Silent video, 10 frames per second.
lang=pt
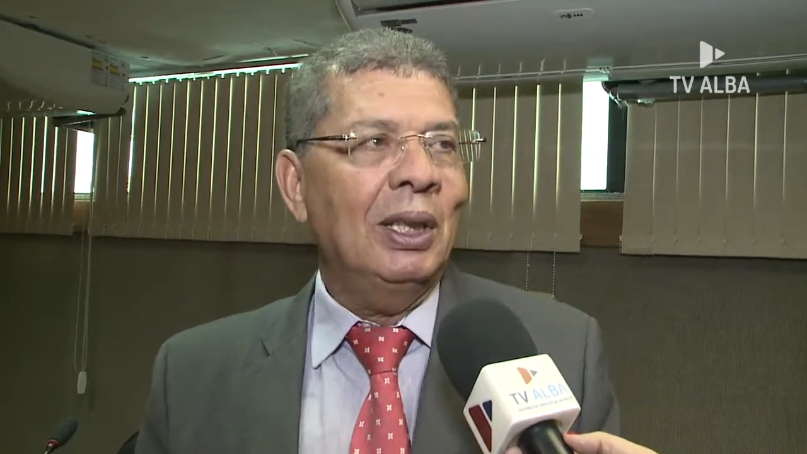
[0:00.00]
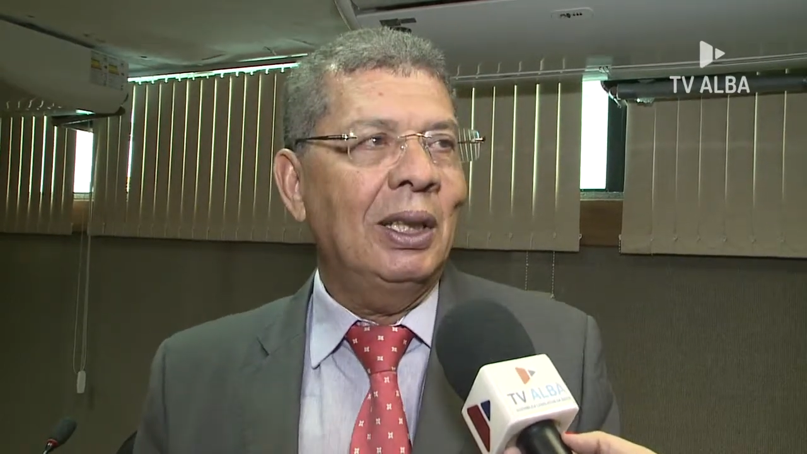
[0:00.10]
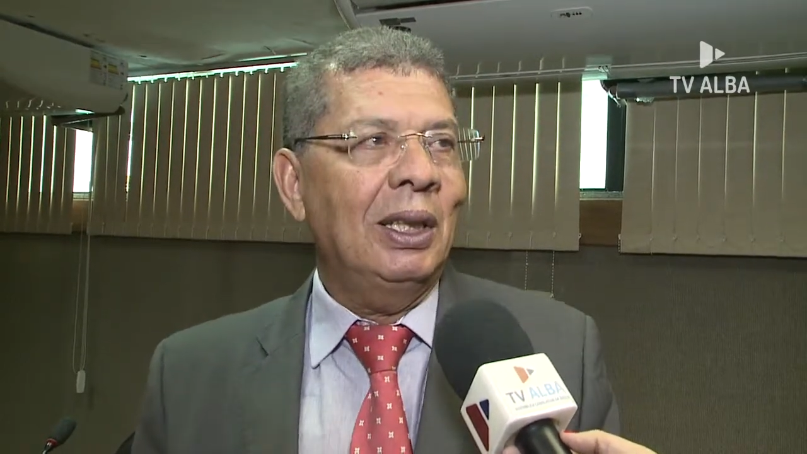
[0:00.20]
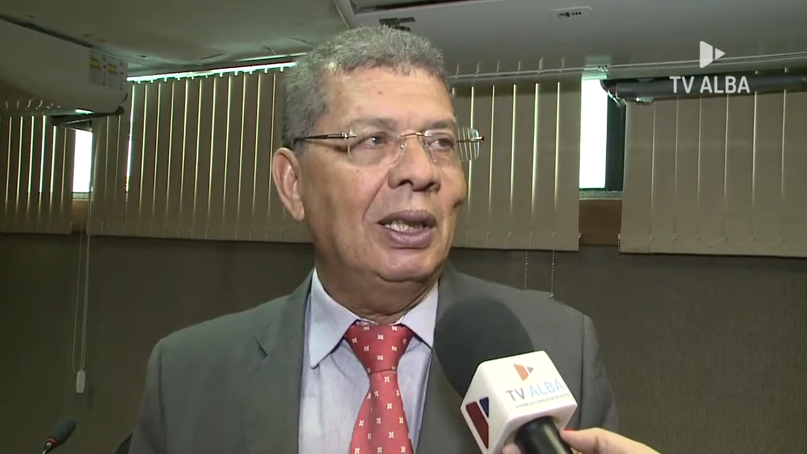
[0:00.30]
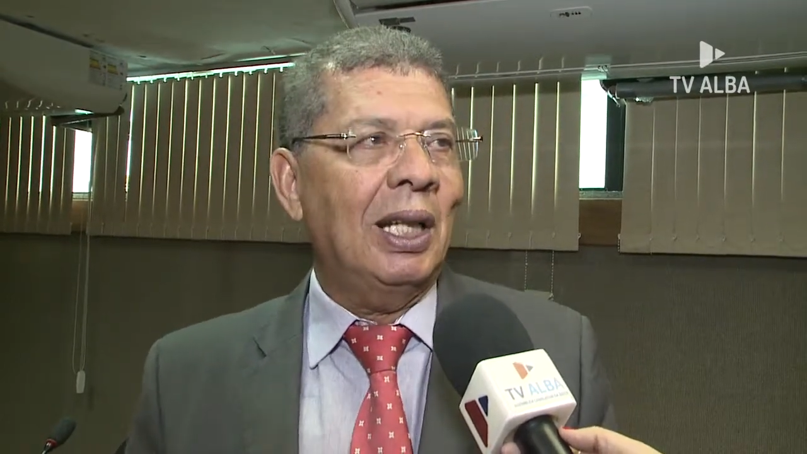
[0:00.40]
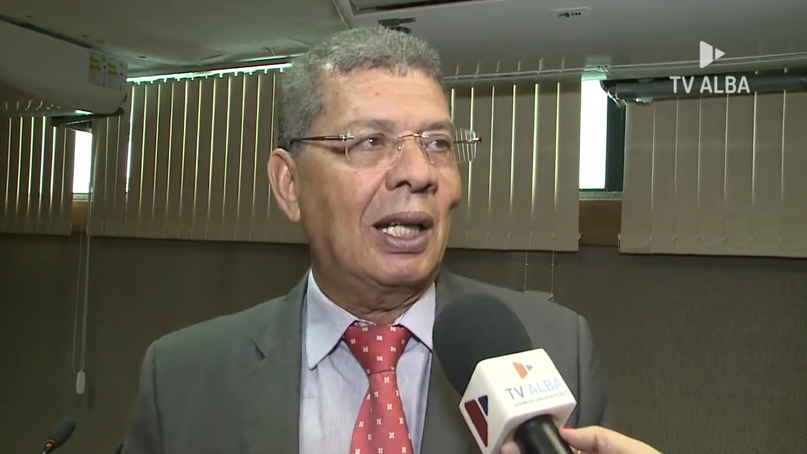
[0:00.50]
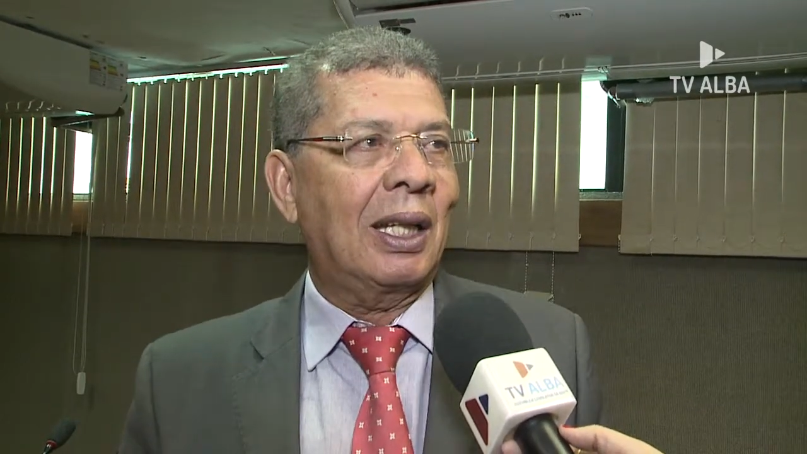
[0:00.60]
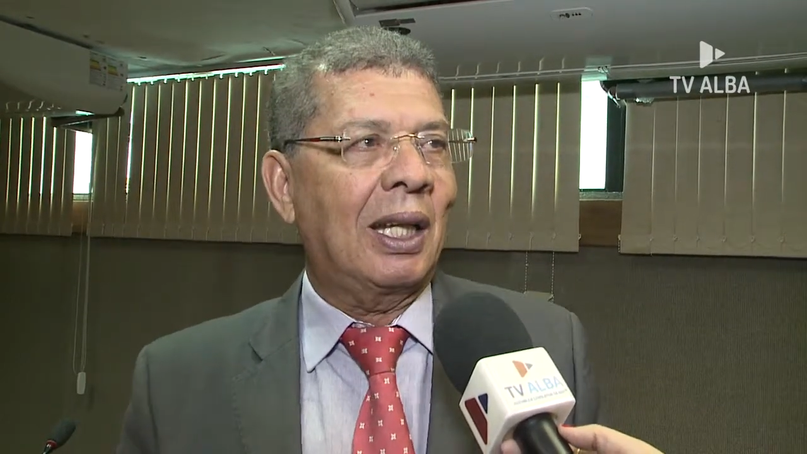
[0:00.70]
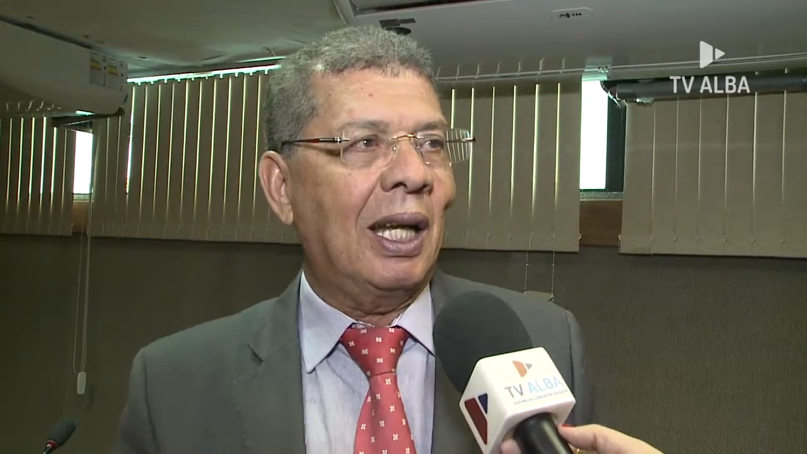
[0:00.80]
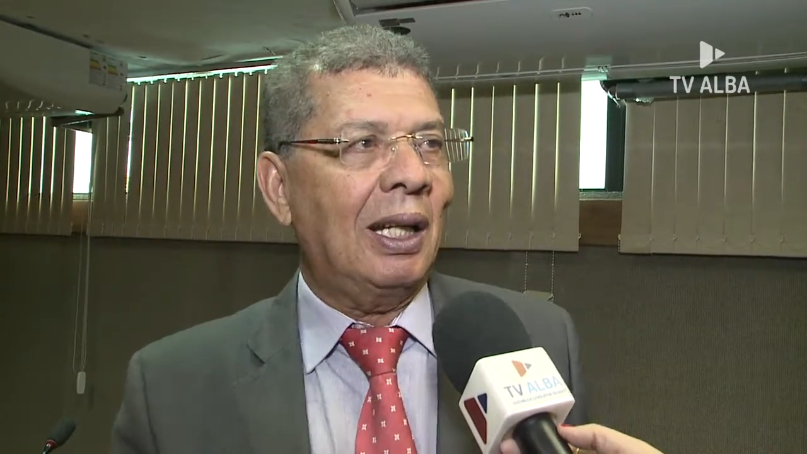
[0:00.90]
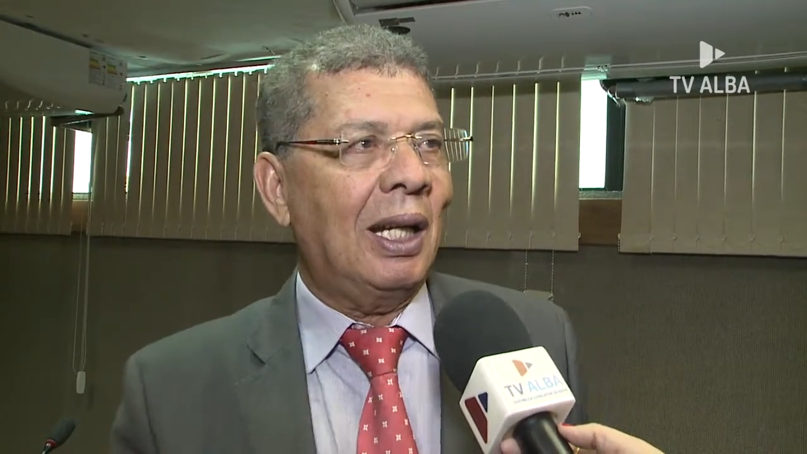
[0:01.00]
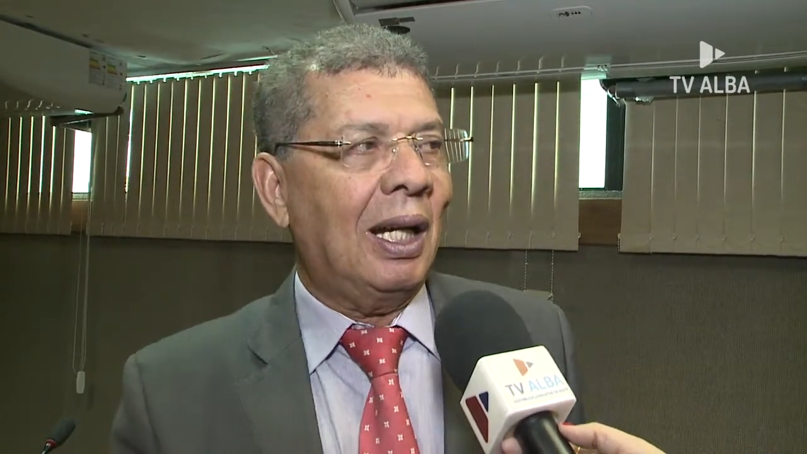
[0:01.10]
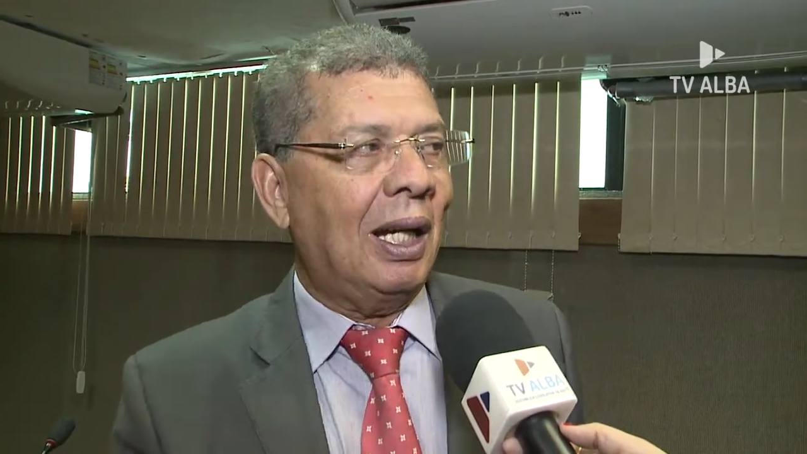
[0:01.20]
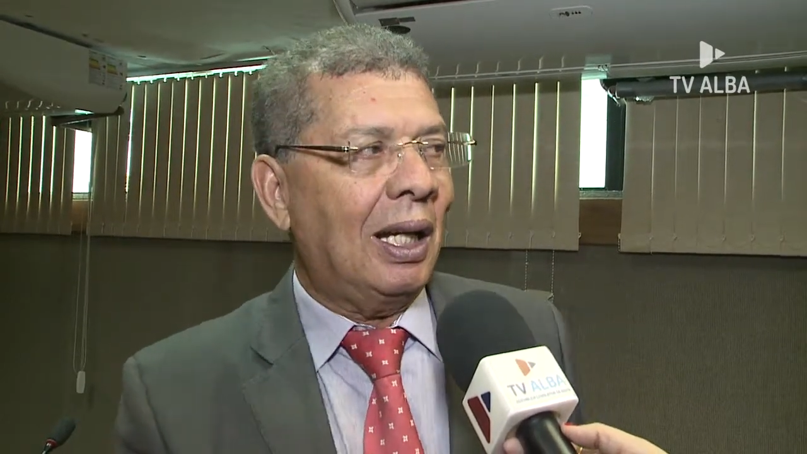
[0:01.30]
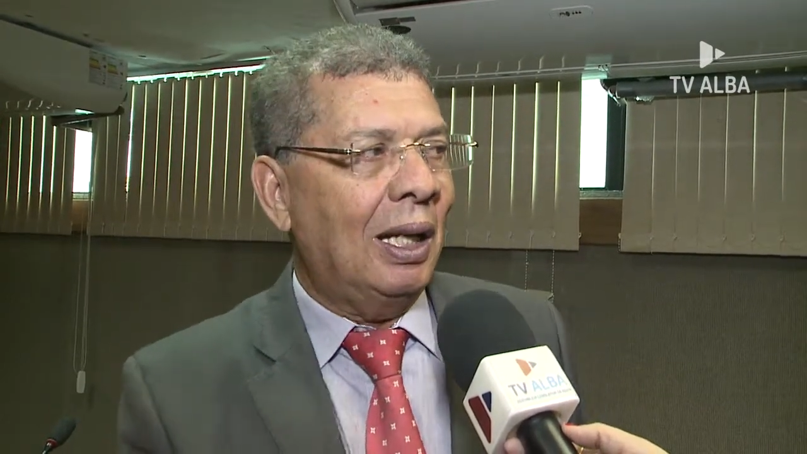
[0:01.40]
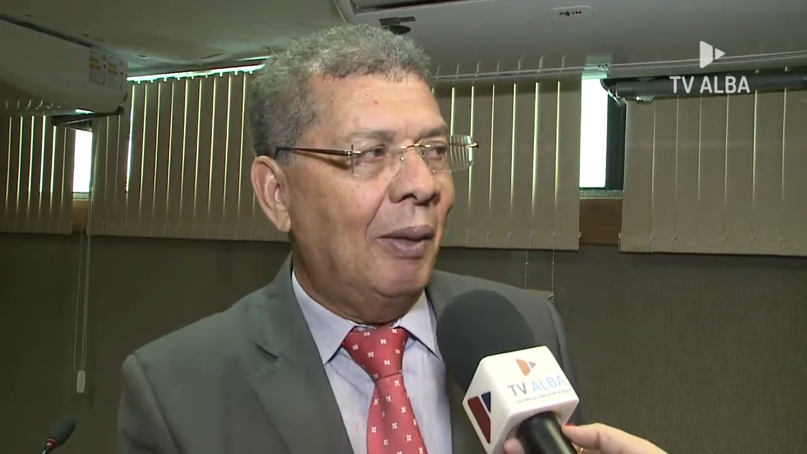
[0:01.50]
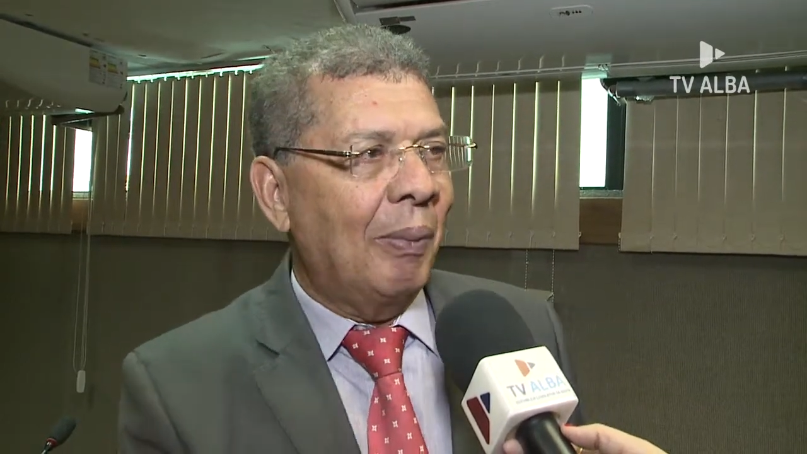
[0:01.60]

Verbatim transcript: e aquela